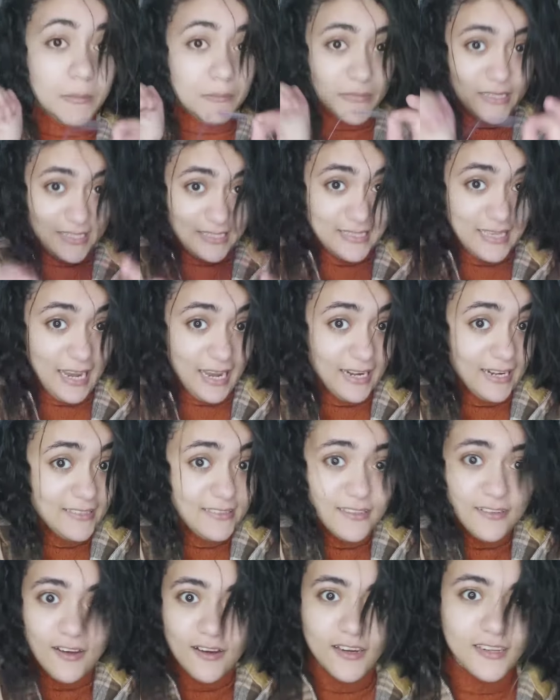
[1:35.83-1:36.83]
بس دي حاجات
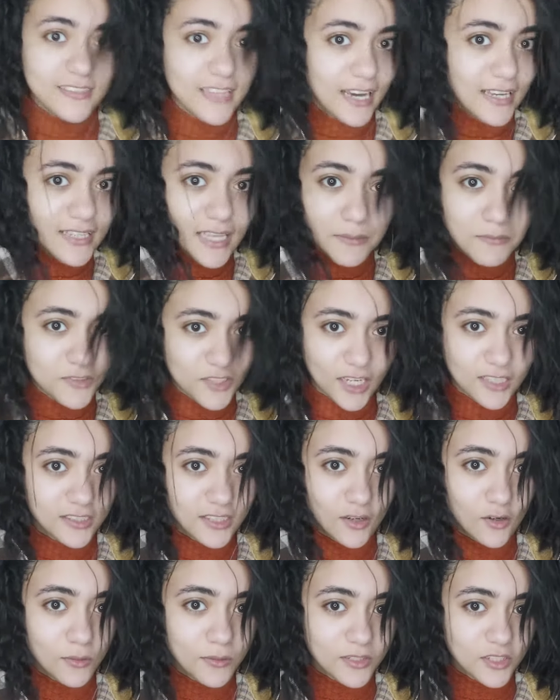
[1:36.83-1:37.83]
انا قريت عنها مش عن
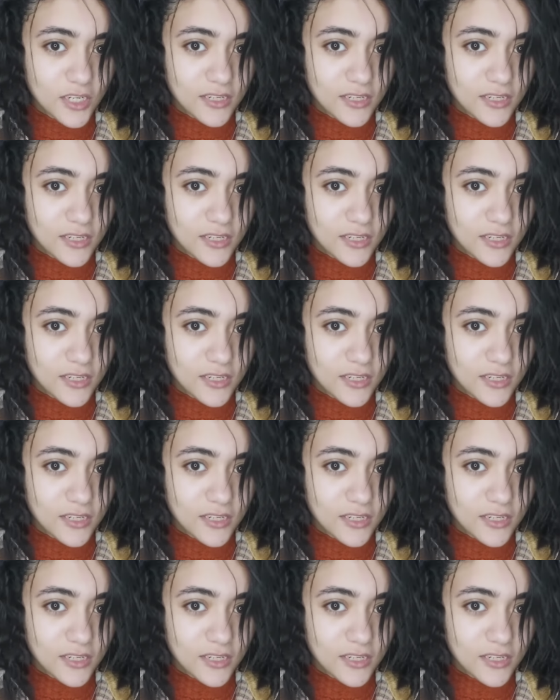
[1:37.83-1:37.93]
تجربة